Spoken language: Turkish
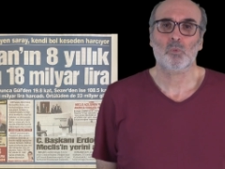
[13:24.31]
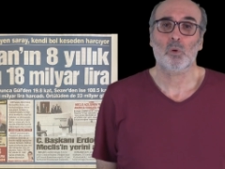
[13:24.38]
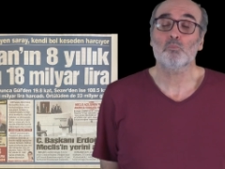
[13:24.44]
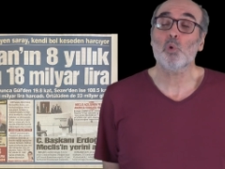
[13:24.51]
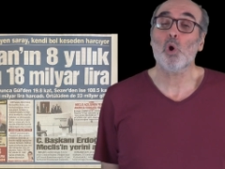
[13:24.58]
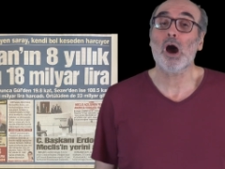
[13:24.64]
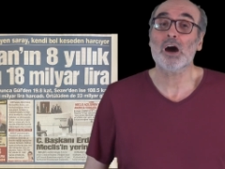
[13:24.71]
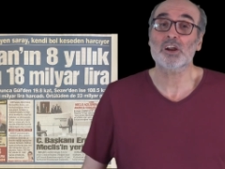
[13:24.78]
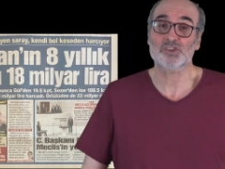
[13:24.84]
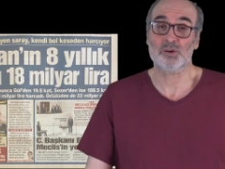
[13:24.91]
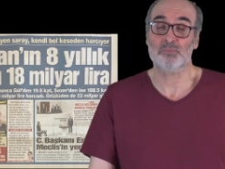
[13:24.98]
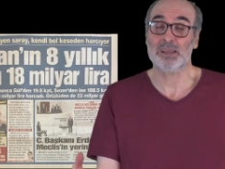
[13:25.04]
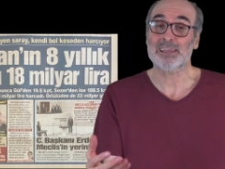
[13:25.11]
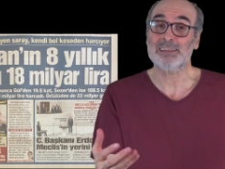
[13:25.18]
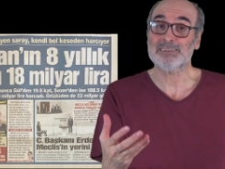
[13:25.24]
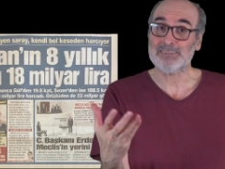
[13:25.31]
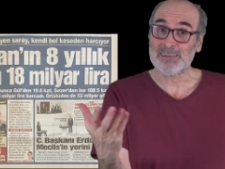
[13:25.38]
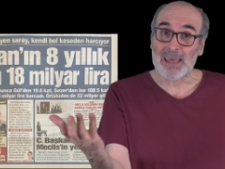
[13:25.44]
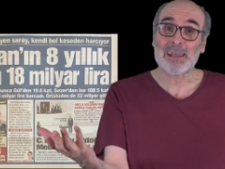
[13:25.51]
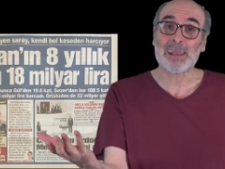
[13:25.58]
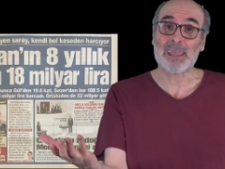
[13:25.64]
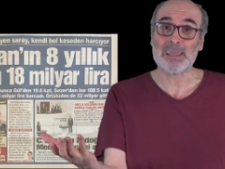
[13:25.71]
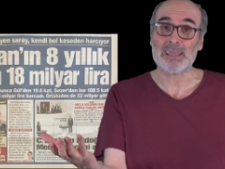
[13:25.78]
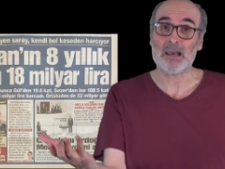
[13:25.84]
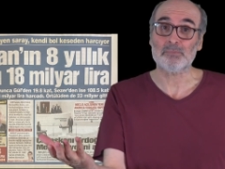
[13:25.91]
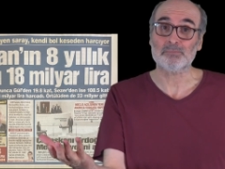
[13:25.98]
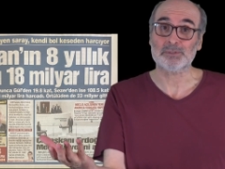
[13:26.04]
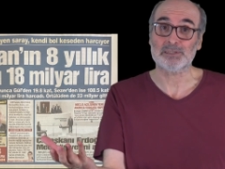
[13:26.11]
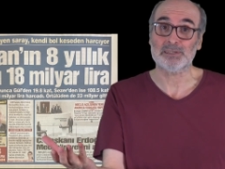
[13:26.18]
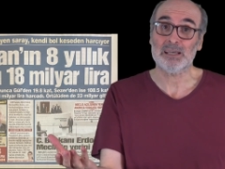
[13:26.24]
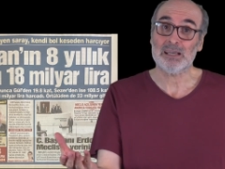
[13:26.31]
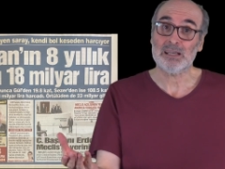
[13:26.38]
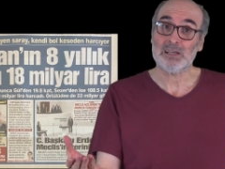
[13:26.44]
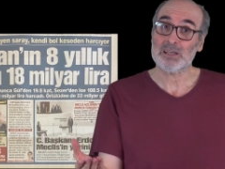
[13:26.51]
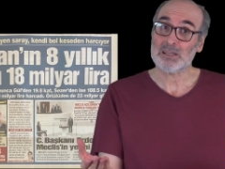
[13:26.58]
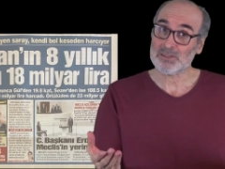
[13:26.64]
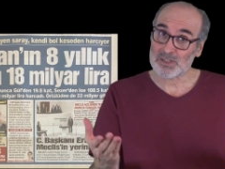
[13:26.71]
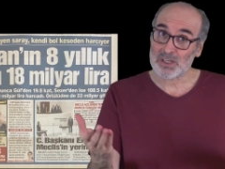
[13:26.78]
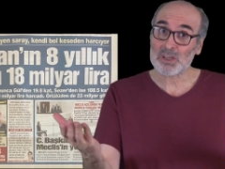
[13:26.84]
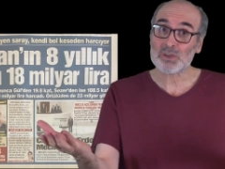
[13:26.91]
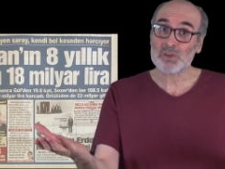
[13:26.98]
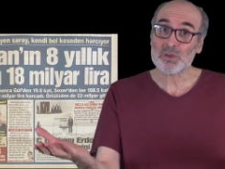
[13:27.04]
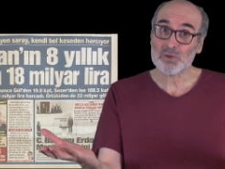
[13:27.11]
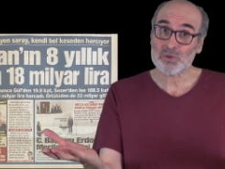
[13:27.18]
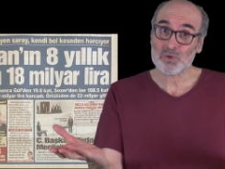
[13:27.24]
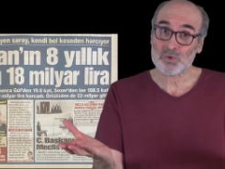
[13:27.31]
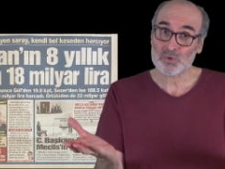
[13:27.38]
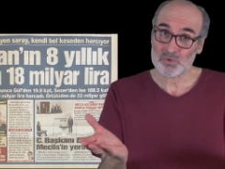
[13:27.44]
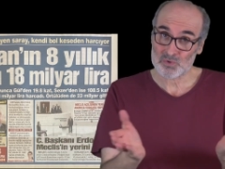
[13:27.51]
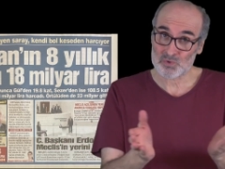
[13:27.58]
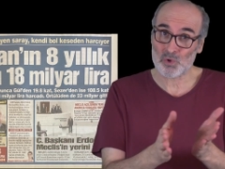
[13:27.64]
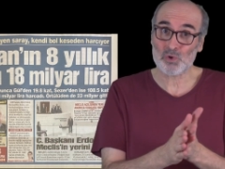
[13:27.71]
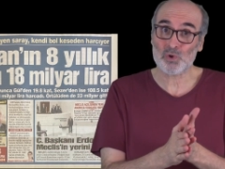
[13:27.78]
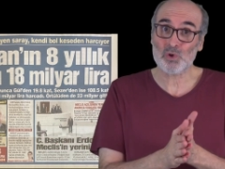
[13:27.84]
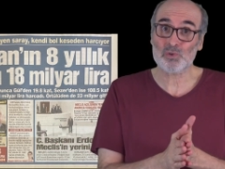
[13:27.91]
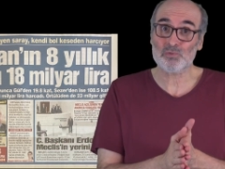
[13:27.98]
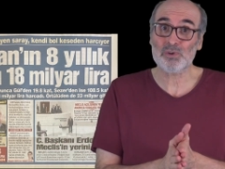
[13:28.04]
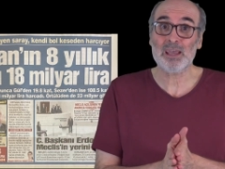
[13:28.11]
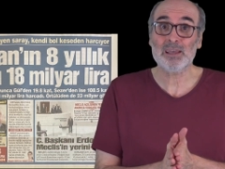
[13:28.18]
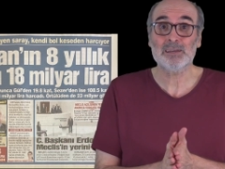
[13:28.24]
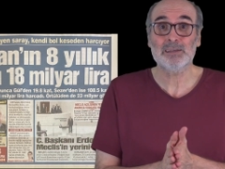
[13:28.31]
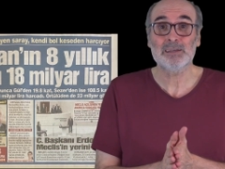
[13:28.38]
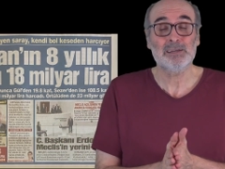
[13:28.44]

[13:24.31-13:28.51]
bu harcamayı nereye yaptı diye soruyor ve